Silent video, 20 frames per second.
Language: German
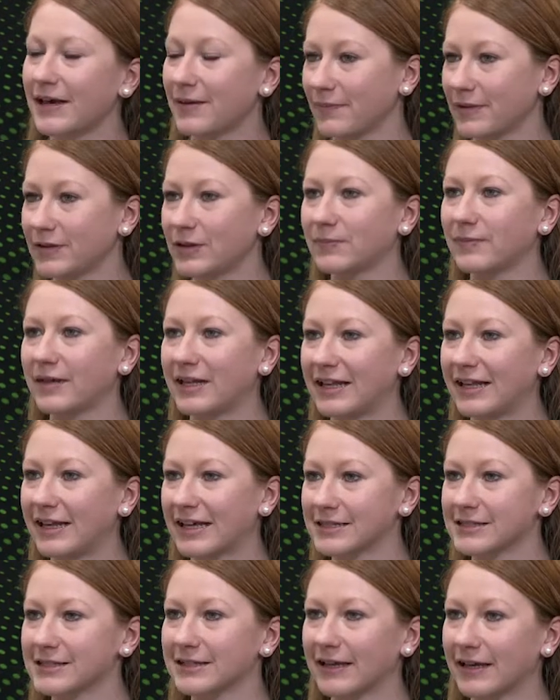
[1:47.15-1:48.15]
bin dann meine
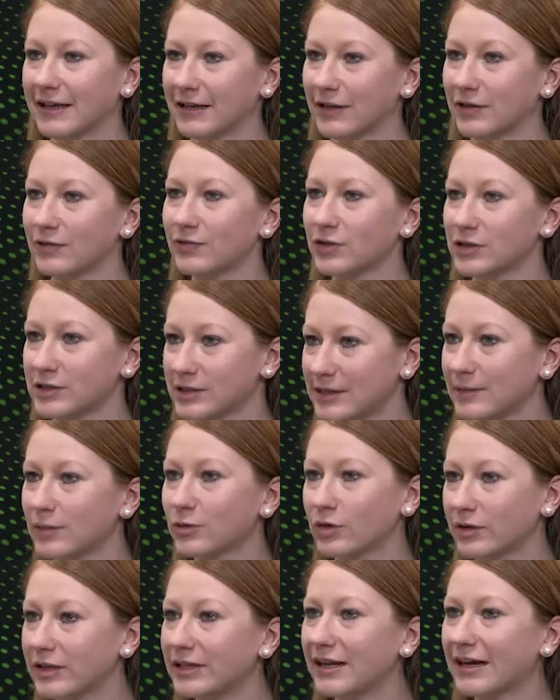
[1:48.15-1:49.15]
ersten Rennen fürs Team
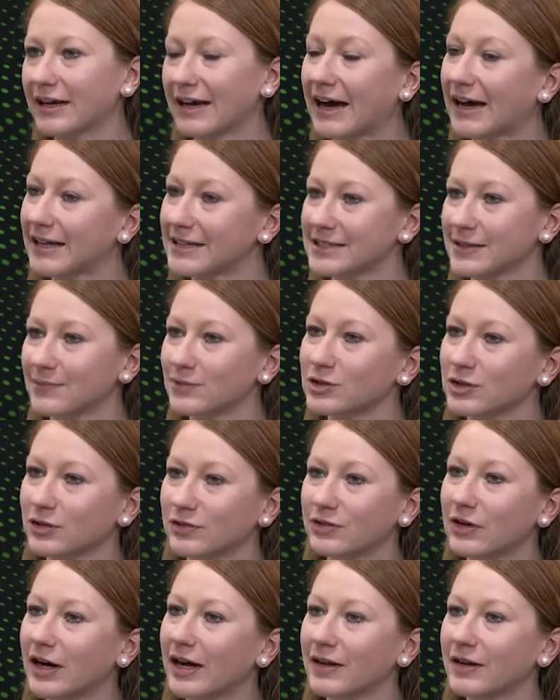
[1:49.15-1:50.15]
Kukina Graz eben schon
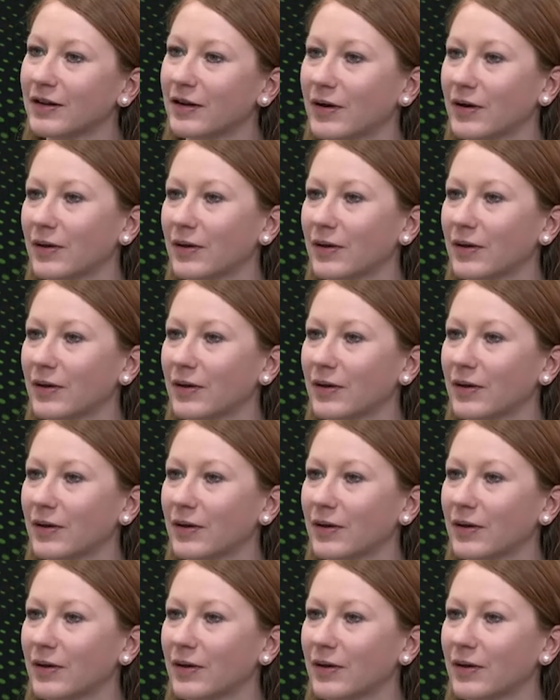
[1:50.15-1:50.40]
gefahren